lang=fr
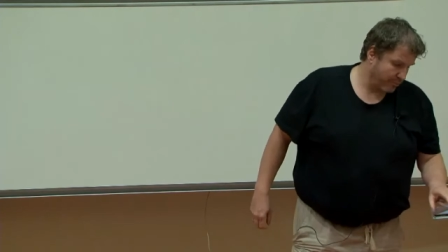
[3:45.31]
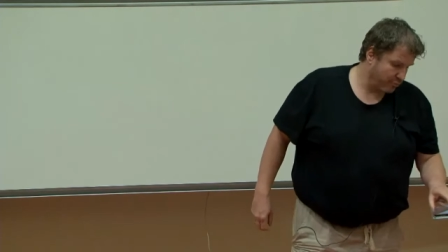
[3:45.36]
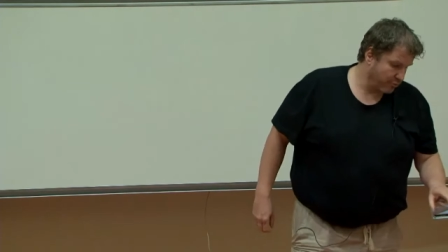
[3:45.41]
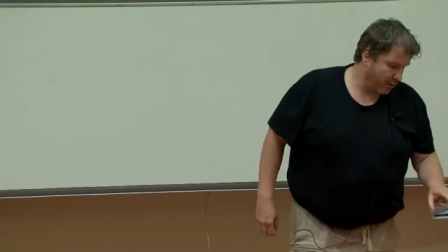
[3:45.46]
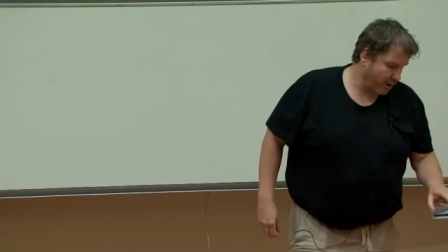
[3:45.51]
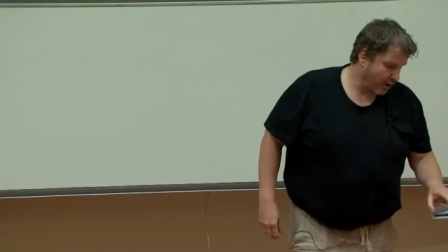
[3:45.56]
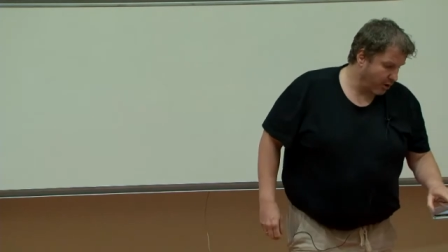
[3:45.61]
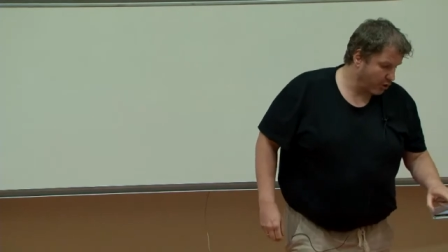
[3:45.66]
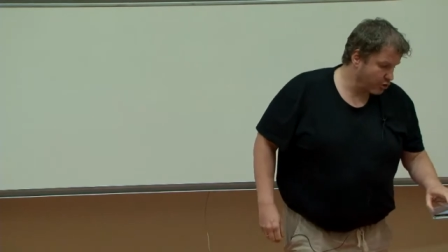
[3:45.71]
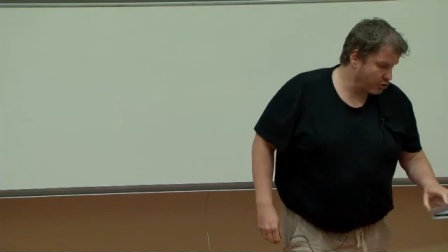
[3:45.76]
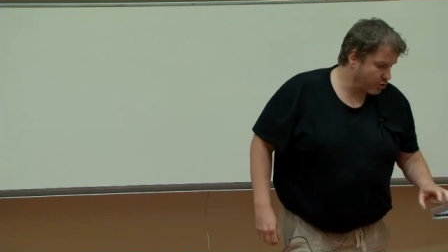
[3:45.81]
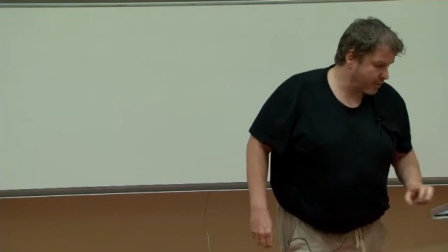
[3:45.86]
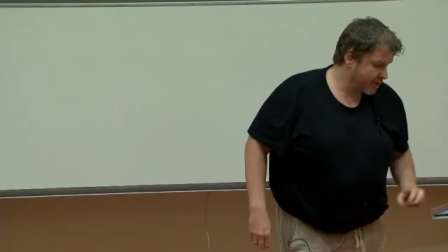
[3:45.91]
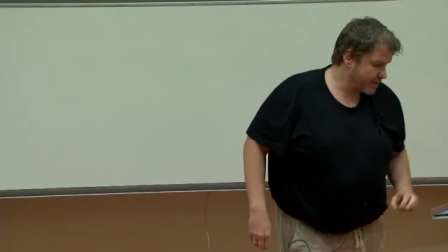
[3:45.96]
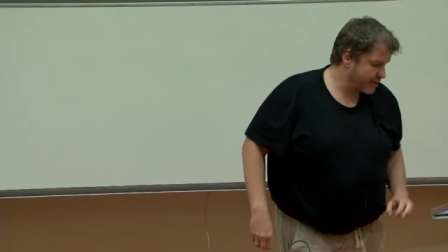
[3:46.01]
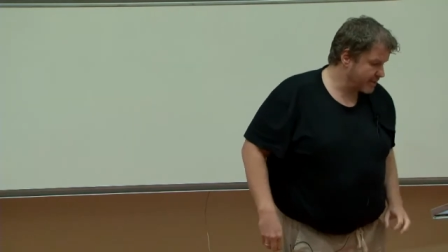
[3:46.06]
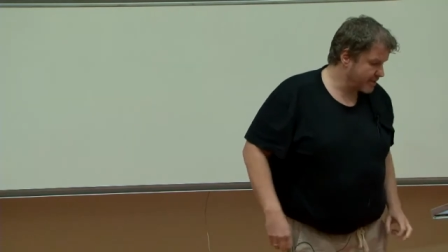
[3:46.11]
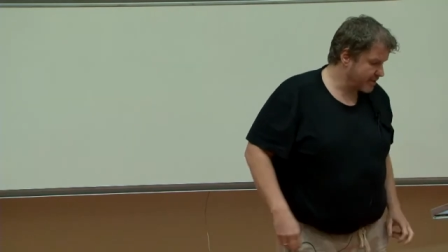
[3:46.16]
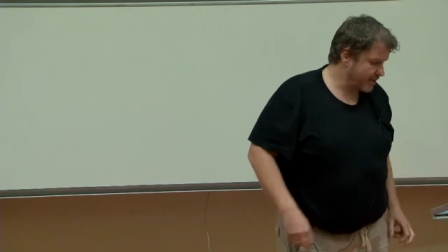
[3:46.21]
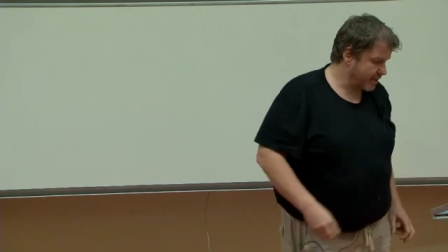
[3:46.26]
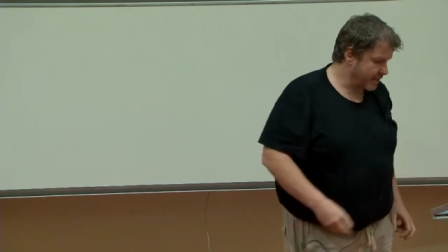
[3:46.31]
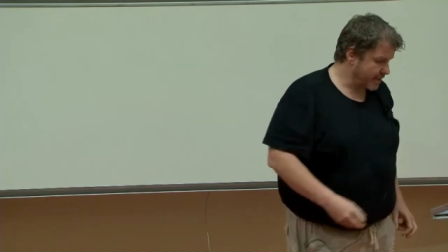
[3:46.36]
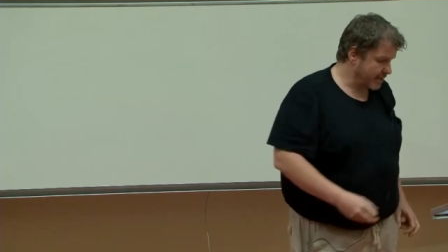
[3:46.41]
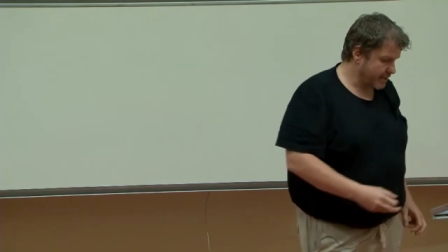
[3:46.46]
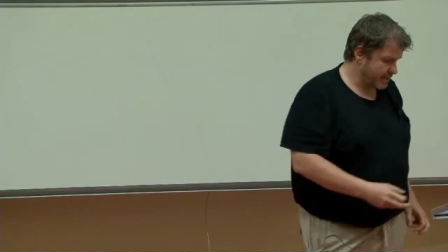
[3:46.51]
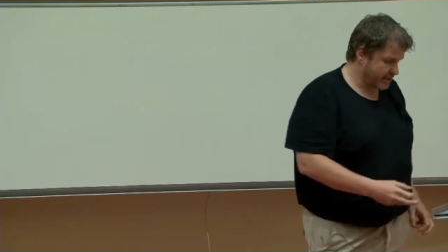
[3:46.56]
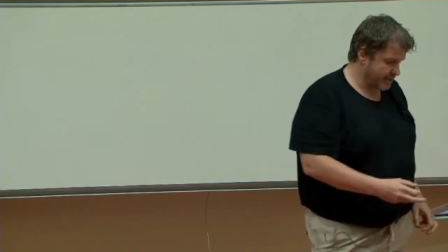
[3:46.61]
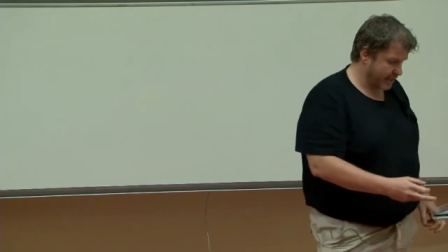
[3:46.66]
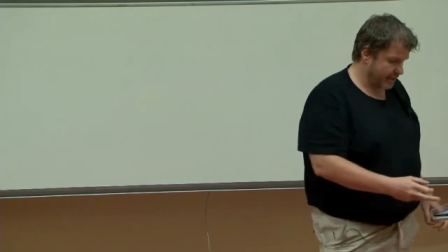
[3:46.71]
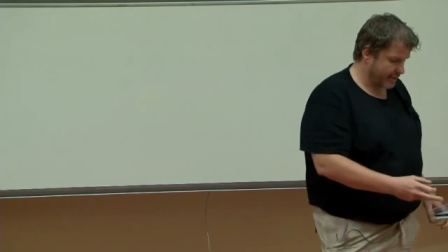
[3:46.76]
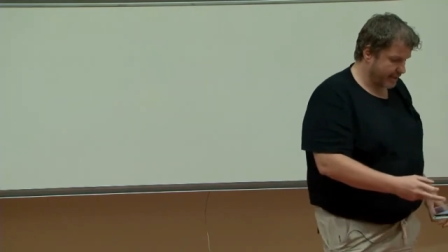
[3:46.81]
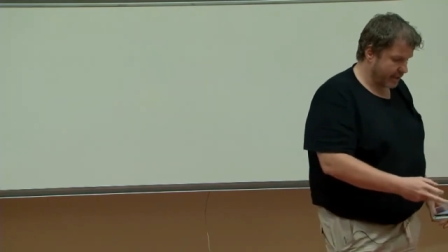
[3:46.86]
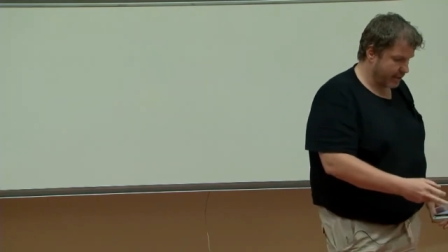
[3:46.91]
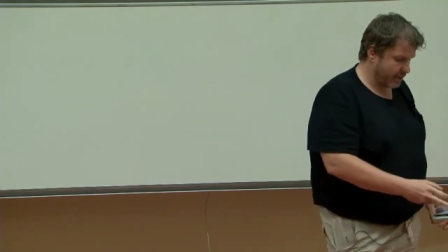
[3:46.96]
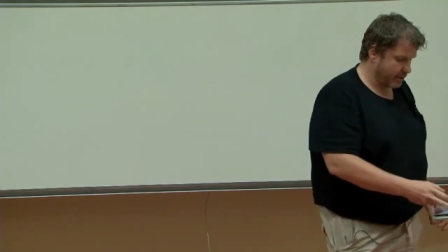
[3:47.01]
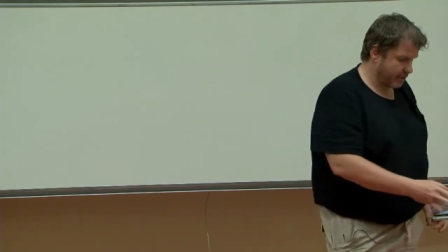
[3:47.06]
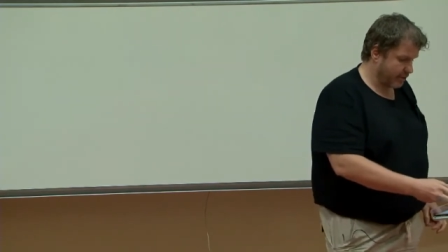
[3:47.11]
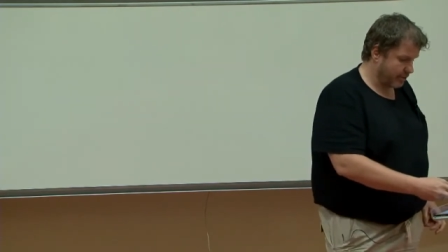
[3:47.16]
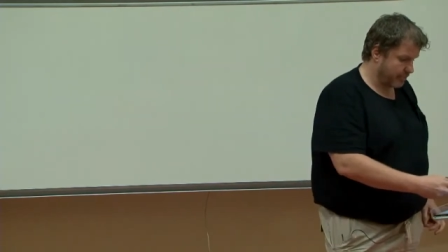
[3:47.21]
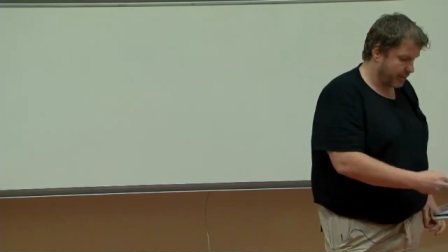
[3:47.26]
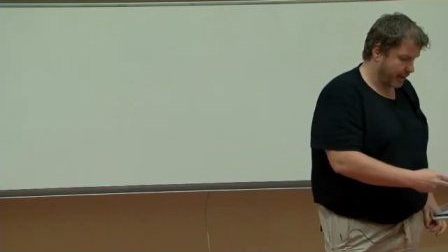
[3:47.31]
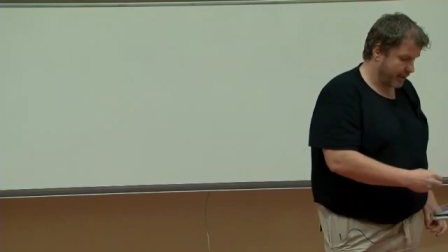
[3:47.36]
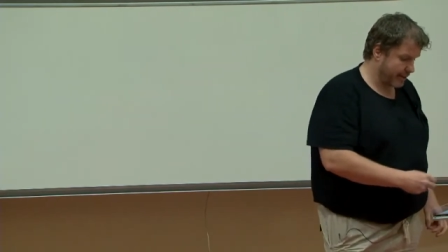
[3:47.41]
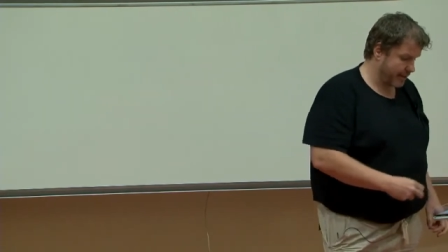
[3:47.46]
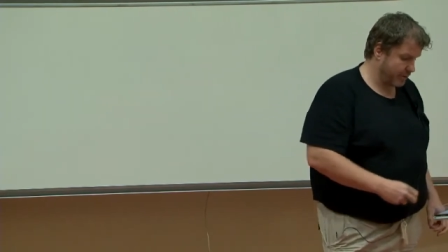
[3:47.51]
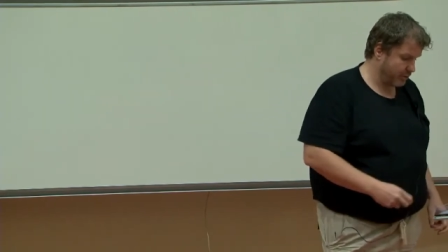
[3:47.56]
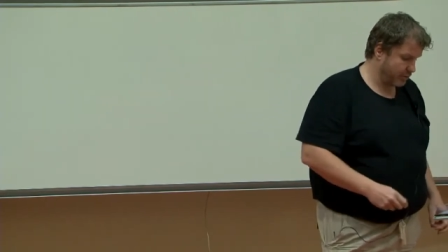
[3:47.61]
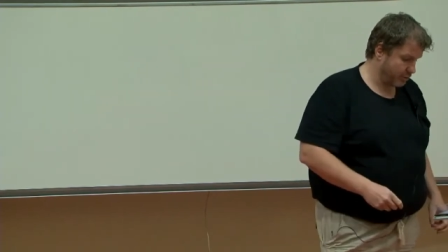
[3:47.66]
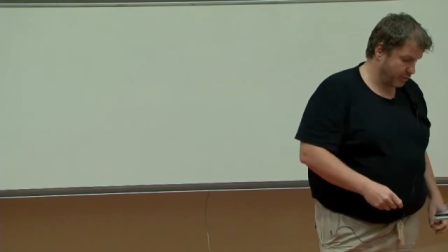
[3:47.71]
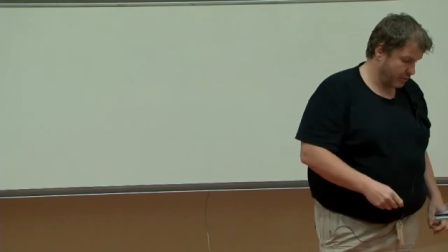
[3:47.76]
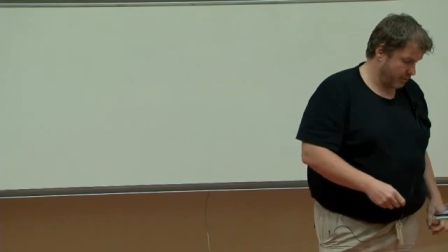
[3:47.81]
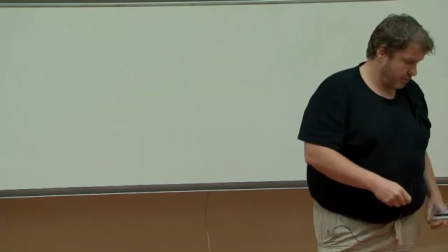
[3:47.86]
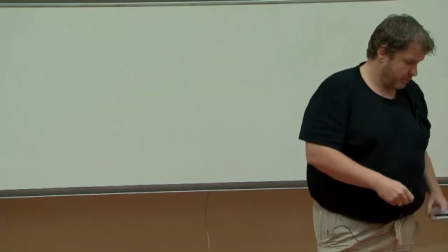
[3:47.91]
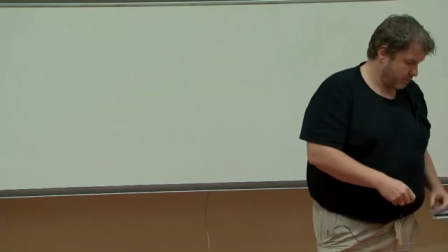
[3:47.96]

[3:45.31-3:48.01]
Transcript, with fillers: pouvoir automatiser certaines parties du truc.